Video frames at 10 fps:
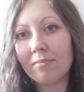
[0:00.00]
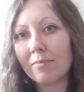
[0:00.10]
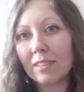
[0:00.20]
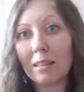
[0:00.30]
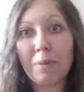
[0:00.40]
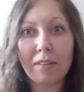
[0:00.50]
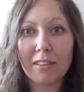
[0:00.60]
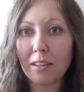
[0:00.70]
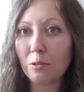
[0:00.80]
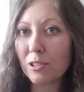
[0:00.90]

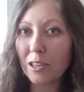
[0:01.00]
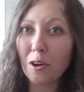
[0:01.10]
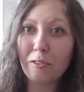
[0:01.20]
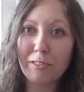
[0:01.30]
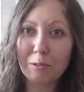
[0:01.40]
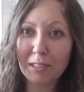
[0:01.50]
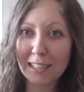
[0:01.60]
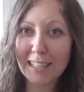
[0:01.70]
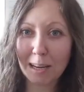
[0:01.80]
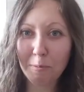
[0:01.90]
naprawdę różne rowy tutaj
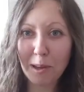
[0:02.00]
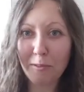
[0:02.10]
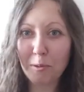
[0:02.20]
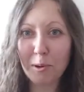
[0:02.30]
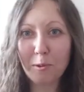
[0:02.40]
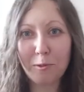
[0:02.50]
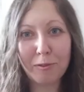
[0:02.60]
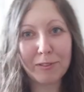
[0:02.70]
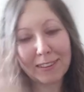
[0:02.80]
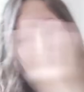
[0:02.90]
się jakby pojawiły, rów
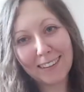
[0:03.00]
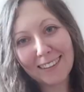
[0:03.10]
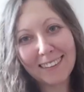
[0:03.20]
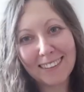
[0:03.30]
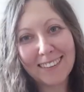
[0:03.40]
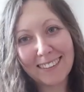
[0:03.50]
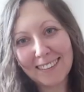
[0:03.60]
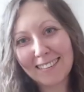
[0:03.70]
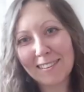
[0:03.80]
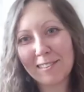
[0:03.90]
yy,
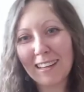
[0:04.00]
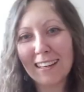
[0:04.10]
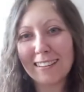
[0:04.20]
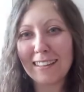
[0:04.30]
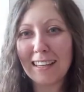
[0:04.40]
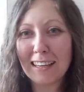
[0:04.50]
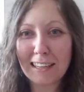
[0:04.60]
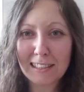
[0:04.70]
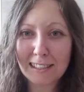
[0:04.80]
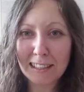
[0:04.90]
totalny
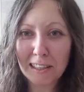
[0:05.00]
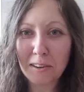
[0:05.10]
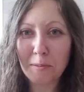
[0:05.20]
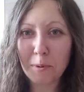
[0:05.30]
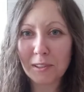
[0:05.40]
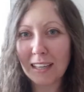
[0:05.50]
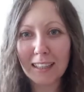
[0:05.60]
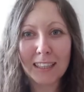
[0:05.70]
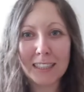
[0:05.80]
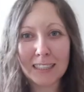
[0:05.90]
jakiejś takiego
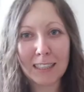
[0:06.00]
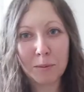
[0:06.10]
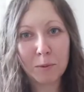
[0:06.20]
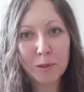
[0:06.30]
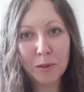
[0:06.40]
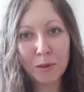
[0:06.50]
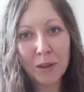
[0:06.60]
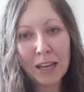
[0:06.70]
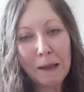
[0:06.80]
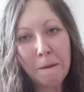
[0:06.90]
poddania się temu, co,
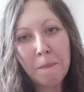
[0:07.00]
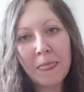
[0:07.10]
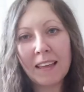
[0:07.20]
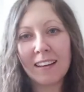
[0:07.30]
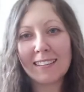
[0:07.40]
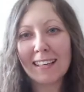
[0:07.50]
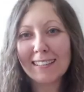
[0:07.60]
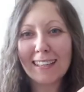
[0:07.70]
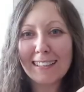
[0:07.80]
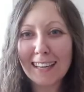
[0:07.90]

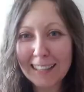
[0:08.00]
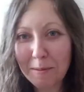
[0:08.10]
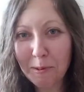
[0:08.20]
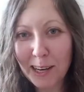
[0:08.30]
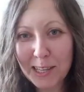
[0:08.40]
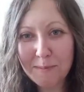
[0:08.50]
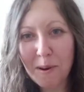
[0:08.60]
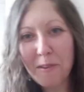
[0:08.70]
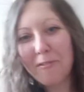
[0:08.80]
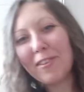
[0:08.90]
sanitarnemu
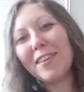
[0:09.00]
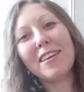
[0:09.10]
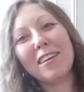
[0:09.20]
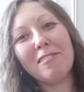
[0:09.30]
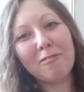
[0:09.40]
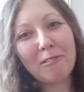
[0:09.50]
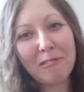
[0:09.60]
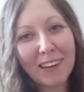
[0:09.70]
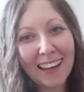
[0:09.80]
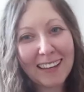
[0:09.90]
reżimowi i w
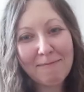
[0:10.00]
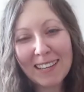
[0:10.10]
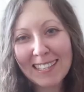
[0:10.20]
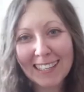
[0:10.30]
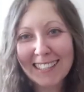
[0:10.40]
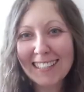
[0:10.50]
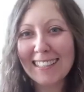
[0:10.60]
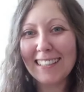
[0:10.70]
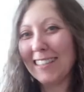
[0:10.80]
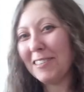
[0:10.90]
ogóle
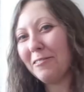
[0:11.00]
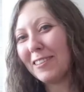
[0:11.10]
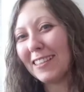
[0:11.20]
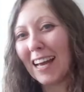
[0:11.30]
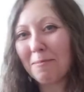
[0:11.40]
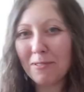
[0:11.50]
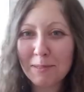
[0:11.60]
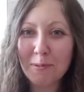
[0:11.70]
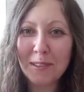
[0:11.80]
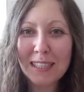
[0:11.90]
maseczki i unikajmy
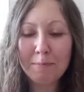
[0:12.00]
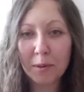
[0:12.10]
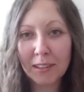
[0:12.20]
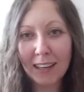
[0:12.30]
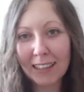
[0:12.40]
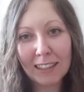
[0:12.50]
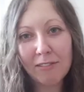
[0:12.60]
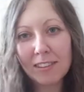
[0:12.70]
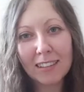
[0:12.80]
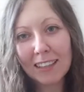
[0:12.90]
wspólnych spotkań,
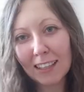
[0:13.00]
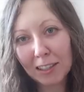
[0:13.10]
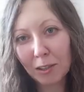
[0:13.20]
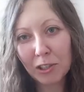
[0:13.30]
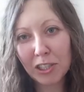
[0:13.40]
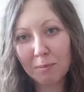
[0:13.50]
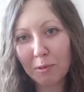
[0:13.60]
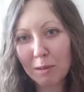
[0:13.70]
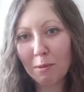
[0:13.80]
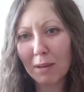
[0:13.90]
nawet nie dlatego, że się
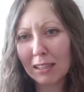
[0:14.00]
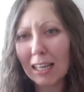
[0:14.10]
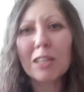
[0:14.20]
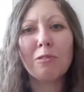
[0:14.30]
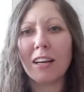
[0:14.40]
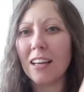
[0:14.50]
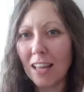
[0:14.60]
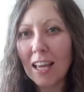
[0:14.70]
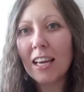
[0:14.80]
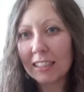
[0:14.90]
boimy mandatu, ale
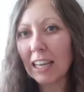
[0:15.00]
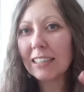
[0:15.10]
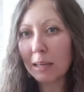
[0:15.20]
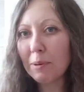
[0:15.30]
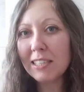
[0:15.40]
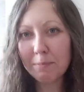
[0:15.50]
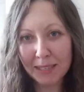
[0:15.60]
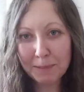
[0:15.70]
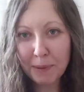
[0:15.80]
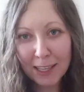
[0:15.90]
tak, tak będzie
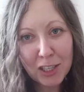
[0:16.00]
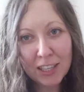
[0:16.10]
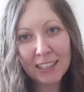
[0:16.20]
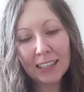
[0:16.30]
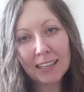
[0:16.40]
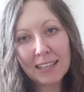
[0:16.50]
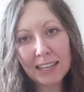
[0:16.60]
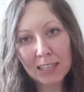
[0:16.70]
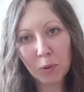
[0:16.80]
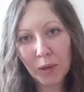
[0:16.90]
bezpieczniej, taka
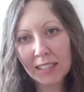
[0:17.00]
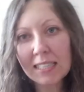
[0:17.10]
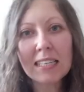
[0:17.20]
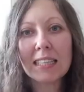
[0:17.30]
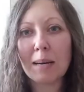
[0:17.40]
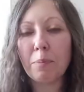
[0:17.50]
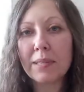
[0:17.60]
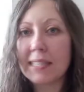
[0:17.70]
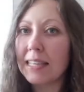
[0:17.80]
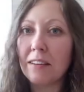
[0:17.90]
asekuracyjna
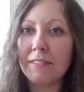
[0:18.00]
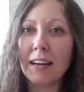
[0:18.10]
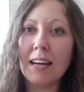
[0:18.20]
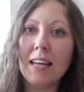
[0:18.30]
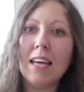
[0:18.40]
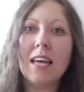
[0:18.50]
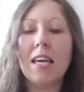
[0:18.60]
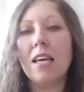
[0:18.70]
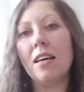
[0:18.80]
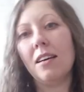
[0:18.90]
postawa.
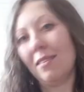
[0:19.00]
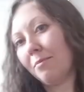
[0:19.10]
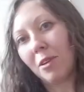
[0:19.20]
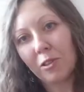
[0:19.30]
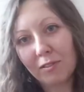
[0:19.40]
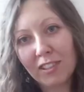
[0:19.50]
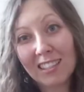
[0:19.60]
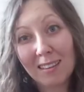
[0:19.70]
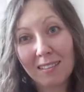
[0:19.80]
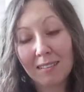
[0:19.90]

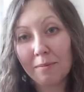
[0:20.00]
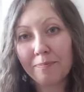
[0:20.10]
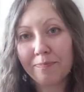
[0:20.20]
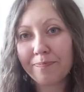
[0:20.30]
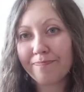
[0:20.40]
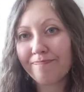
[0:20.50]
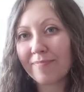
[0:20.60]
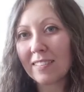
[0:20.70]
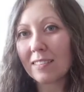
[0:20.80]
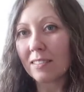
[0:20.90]
Oczywiście
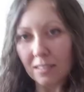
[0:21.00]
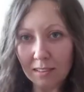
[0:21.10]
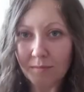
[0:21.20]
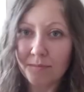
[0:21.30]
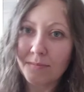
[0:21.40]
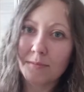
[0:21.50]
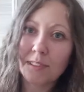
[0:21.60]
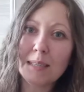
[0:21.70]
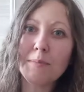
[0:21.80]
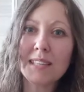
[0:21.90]
mm,
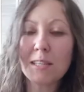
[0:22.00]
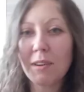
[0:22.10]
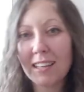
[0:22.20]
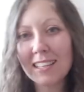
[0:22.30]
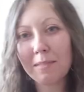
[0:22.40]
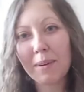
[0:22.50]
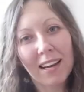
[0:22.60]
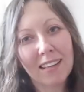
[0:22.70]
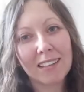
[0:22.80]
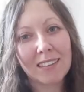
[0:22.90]
tym zasłania się
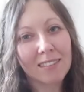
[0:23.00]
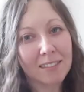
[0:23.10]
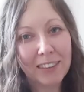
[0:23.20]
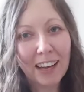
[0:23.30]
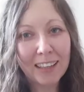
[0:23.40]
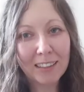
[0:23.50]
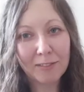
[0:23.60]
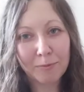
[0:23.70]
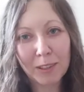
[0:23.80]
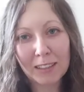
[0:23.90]
brak wiary
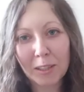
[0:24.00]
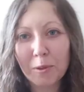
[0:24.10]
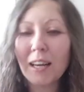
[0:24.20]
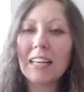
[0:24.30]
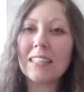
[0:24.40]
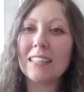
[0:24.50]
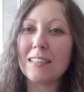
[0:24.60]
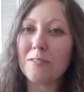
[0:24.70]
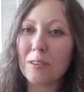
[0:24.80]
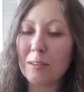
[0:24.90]
w ponadnaturalne,
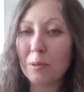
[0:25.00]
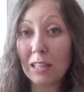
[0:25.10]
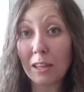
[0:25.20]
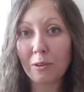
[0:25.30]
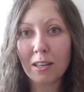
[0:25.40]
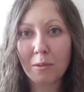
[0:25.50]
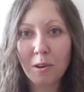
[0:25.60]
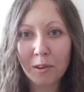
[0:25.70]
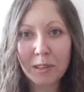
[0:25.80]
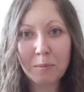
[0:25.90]
w ogóle ponadnaturalną
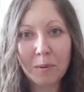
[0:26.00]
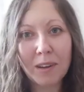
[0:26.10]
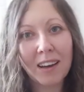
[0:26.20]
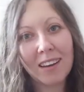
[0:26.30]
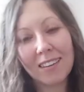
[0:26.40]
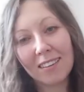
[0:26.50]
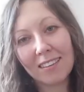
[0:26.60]
ochronę Boga i